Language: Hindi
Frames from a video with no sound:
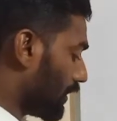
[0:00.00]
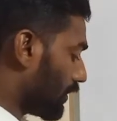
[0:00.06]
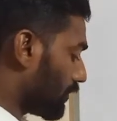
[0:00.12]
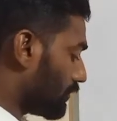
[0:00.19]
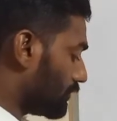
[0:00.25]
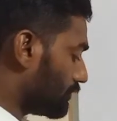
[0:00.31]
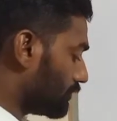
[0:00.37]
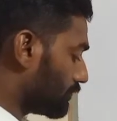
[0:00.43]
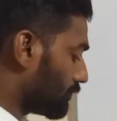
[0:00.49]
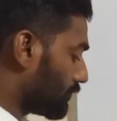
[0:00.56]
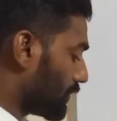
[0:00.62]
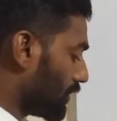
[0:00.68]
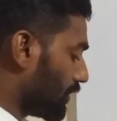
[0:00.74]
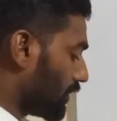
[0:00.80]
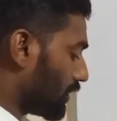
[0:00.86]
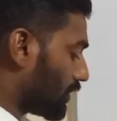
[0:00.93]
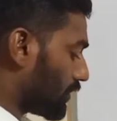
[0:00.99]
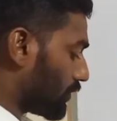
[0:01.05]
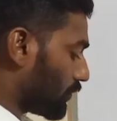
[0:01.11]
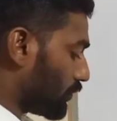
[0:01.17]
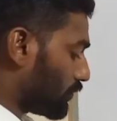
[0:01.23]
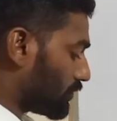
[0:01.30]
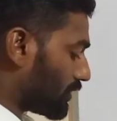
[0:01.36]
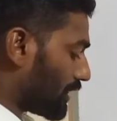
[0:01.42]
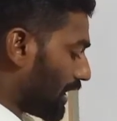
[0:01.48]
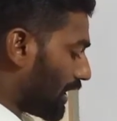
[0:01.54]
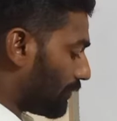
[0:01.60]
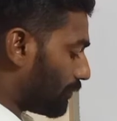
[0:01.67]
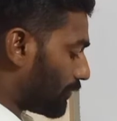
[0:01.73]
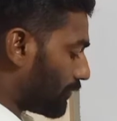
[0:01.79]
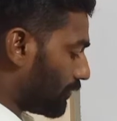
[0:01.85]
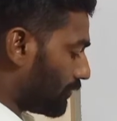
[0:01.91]
देखो कुछ
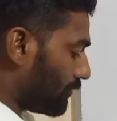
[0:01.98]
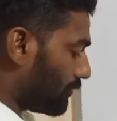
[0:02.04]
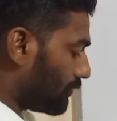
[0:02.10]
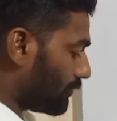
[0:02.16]
आपको